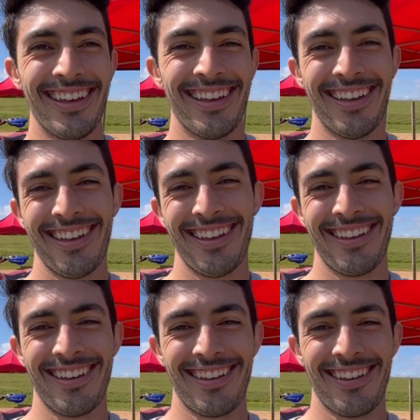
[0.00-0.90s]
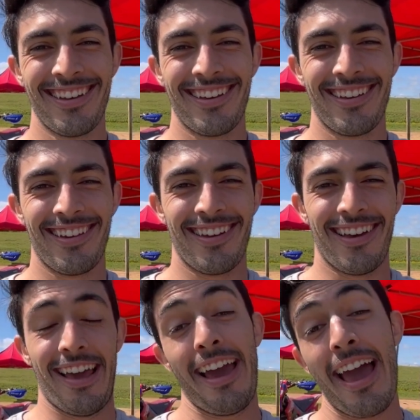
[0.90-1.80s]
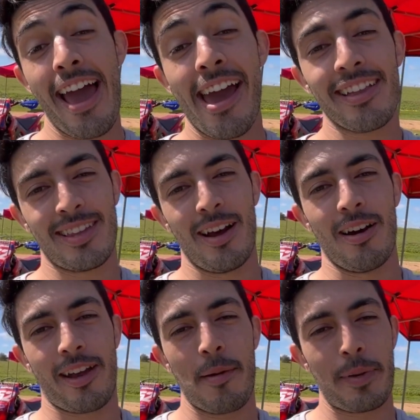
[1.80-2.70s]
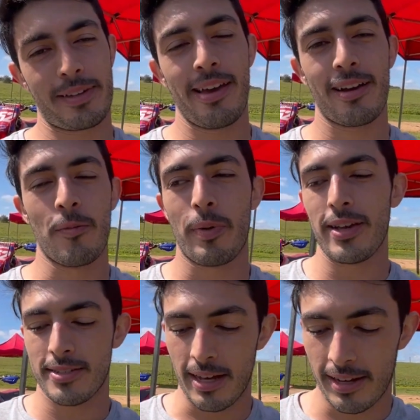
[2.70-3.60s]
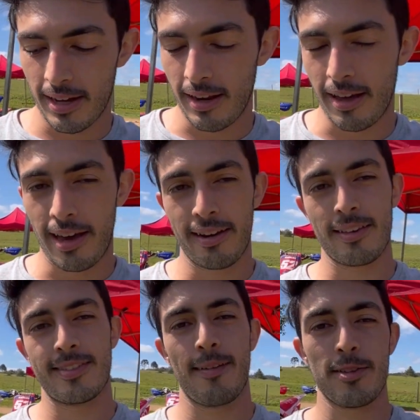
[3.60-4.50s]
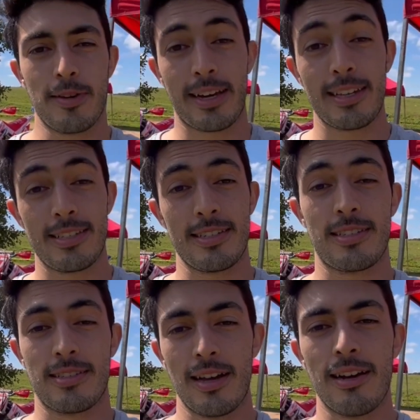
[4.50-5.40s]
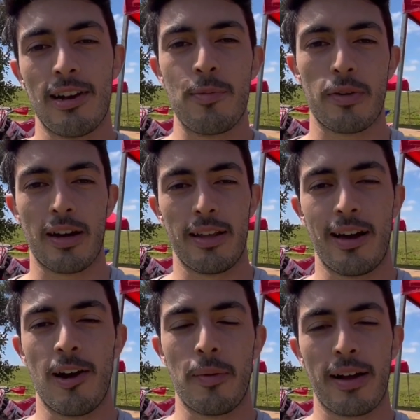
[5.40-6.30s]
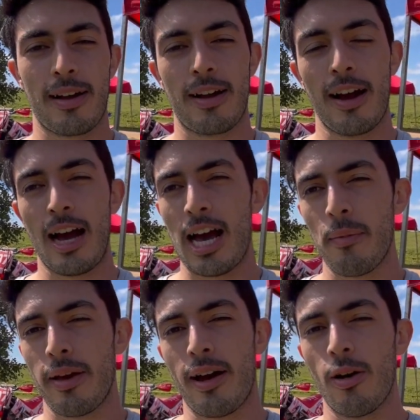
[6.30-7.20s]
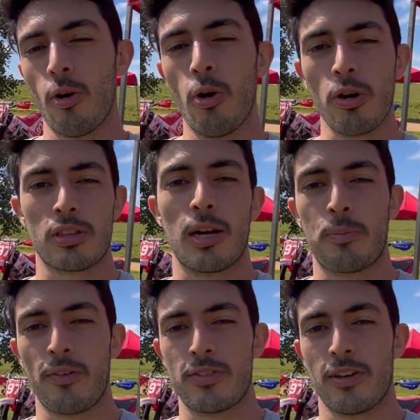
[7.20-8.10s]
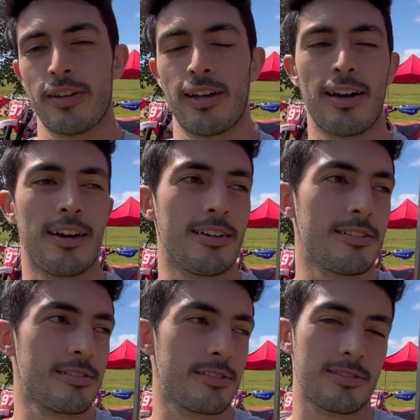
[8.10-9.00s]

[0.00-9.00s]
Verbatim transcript: tá muito longe. Câmera nova, É, né, então, quem, pra quem acompanha o Instagram lá, nós fizemos uma aquisição aí pro canal, uma câmera ultra profissional.